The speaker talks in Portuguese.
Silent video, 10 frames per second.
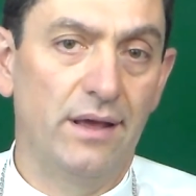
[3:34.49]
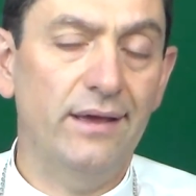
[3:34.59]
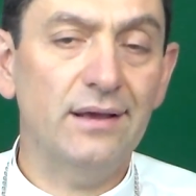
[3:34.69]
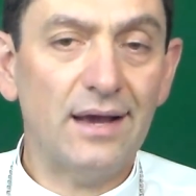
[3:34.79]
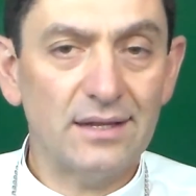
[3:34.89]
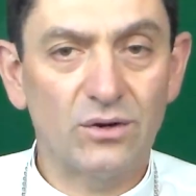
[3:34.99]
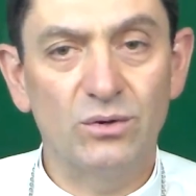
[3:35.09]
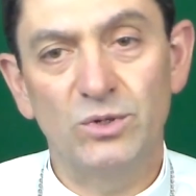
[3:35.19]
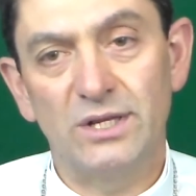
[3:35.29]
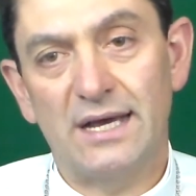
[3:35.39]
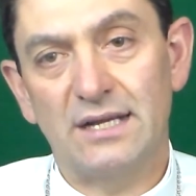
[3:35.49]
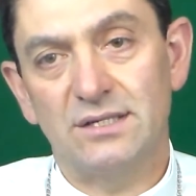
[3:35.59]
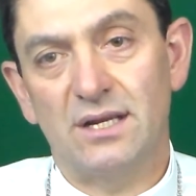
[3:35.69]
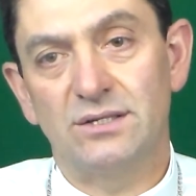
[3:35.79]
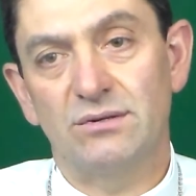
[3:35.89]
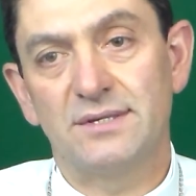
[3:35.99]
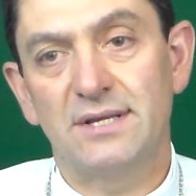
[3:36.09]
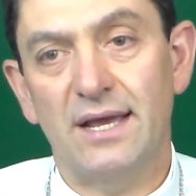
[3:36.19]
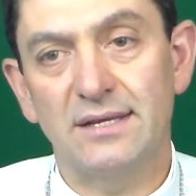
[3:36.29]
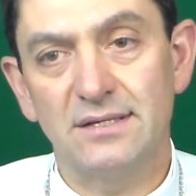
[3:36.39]
Em cada comunidade da
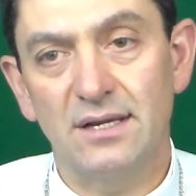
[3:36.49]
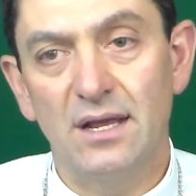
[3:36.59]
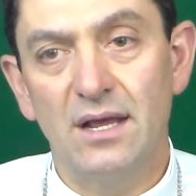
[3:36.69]
Diocese,